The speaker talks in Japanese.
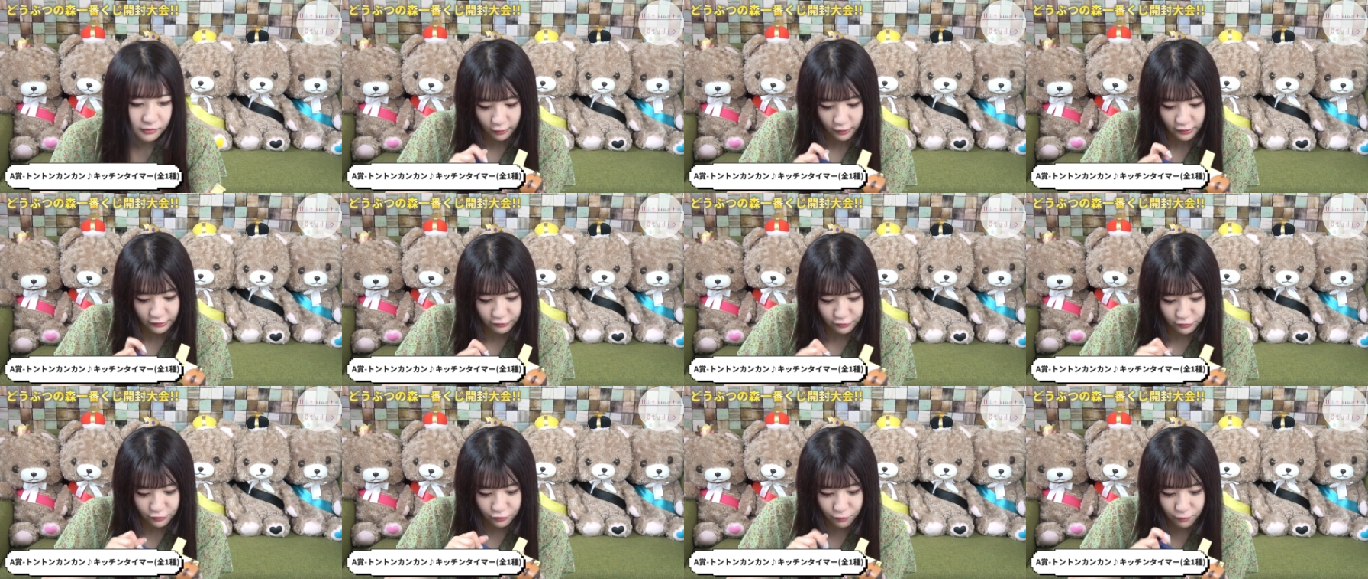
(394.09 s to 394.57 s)
あ
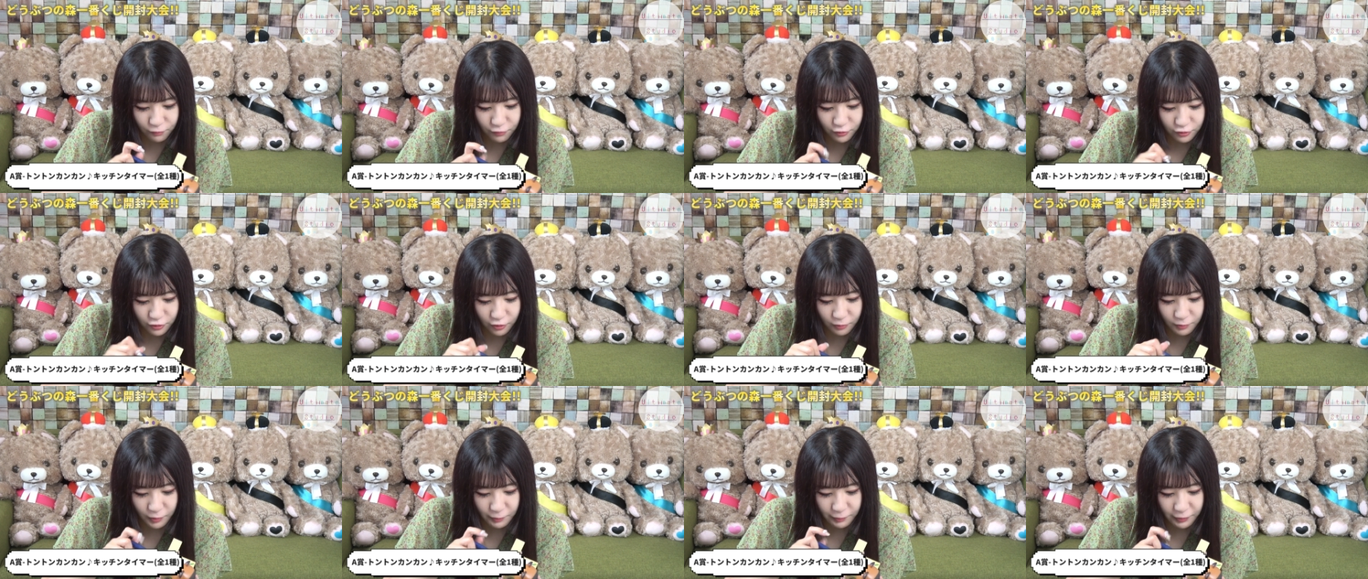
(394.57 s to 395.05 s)
のそも
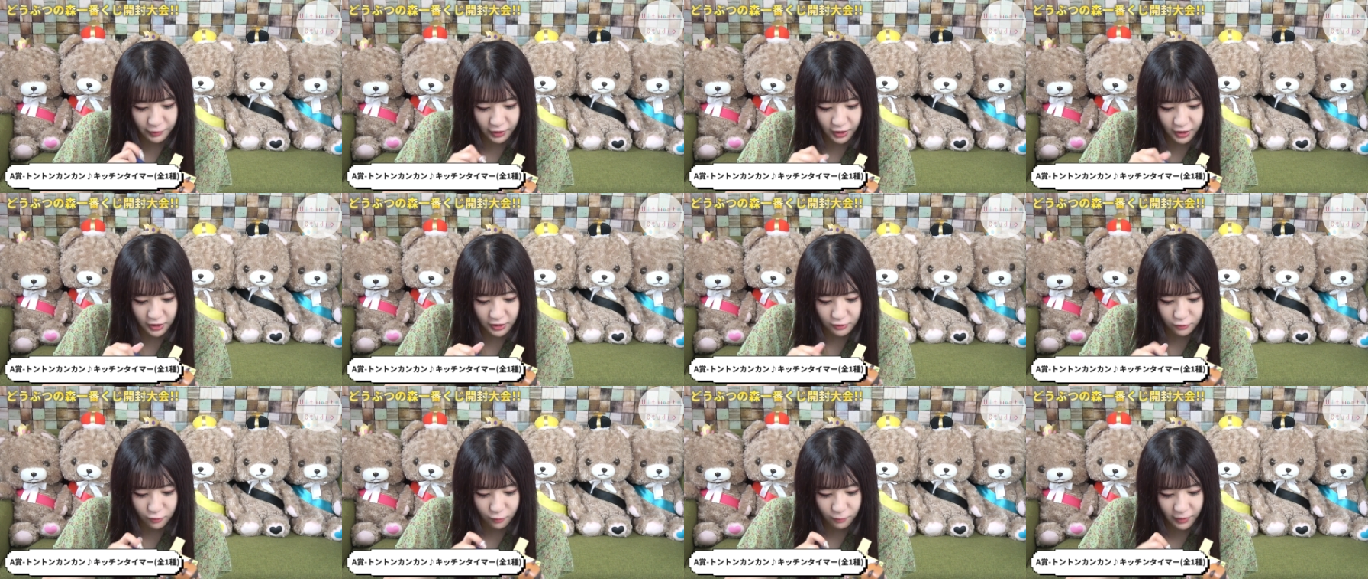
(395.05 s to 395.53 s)
そも
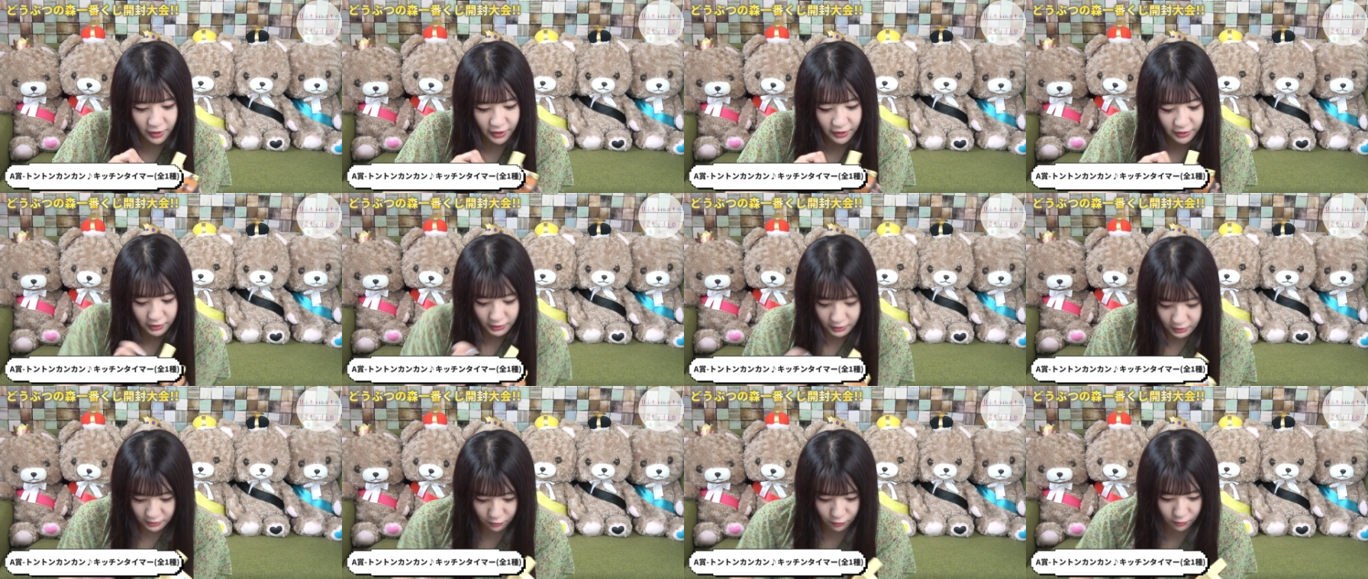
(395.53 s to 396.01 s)
プラスと
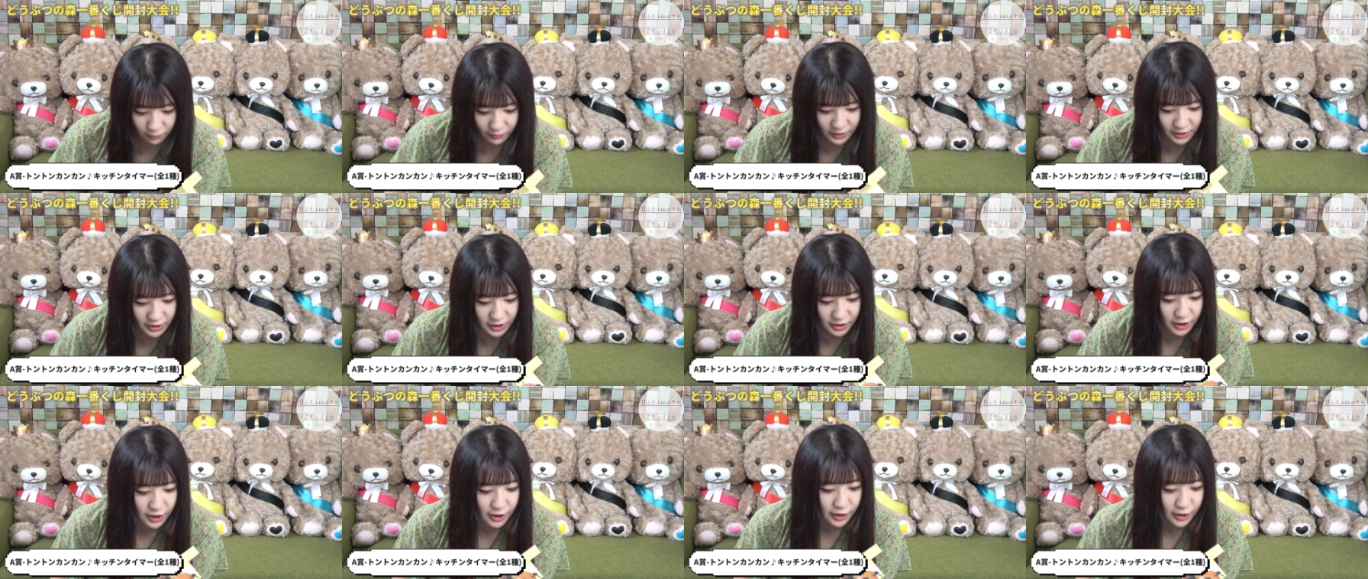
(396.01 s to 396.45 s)
マイナスを間違